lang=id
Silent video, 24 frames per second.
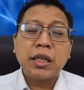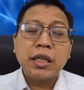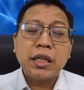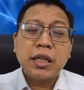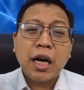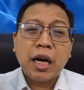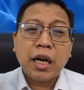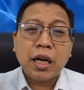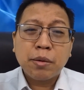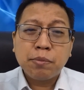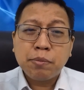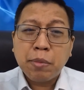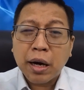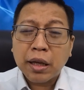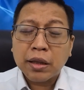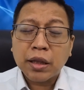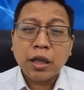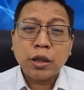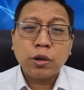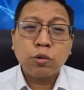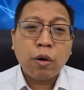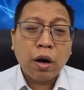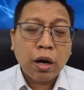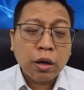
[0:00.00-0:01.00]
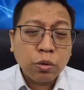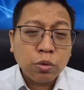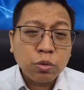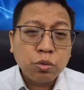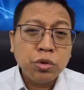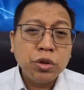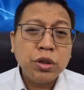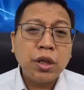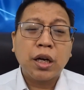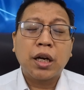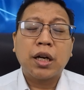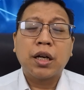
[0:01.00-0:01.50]
tidak ada batas
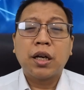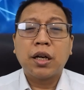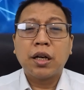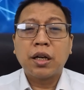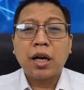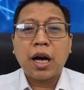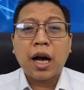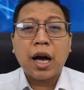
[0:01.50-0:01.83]
waktunya